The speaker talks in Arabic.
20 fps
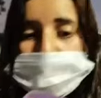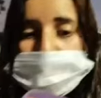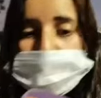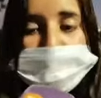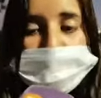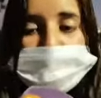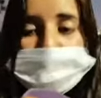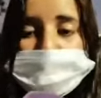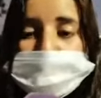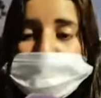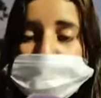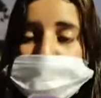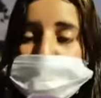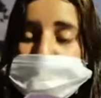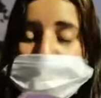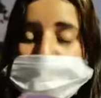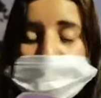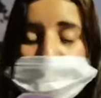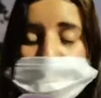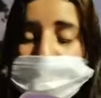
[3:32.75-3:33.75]
راه حياتي
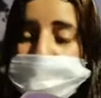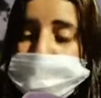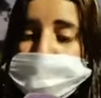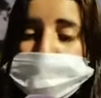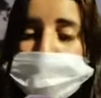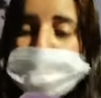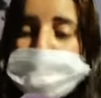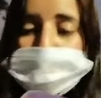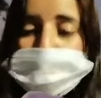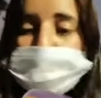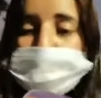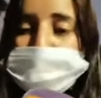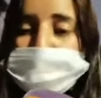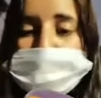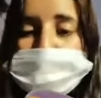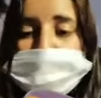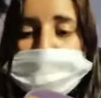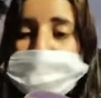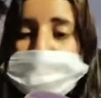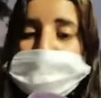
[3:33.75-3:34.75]
شويه صعيبه الظروف
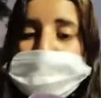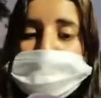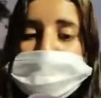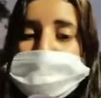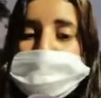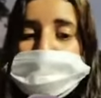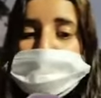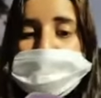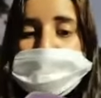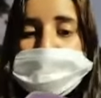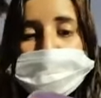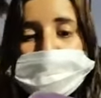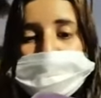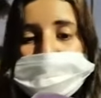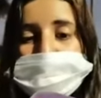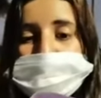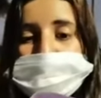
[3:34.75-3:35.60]
ديالي صعيبه بزاف